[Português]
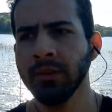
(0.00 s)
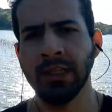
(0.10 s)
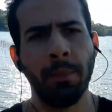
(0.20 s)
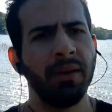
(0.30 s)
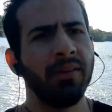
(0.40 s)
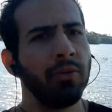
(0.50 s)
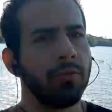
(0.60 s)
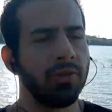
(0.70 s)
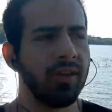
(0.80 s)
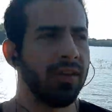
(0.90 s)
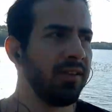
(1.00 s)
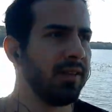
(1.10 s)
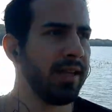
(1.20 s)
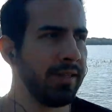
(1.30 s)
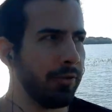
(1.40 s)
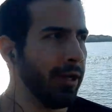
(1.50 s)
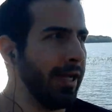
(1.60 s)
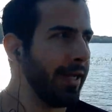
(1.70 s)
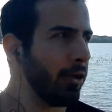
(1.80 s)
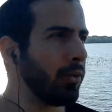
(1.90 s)
e é preciso que vocês entendam
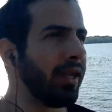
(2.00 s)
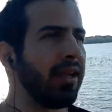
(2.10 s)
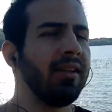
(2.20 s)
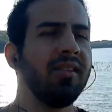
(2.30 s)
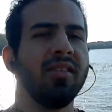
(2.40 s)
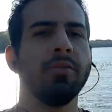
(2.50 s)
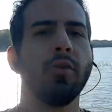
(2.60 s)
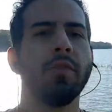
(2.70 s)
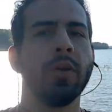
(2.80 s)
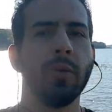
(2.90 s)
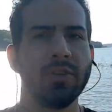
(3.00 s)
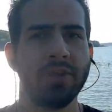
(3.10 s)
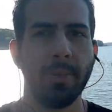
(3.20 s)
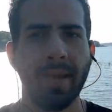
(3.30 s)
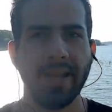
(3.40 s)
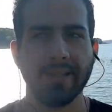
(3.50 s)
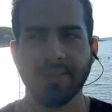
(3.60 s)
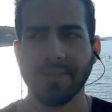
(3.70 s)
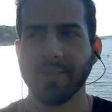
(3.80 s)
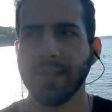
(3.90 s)
o que, que desenvolveu a
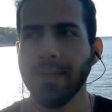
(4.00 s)
diabetes.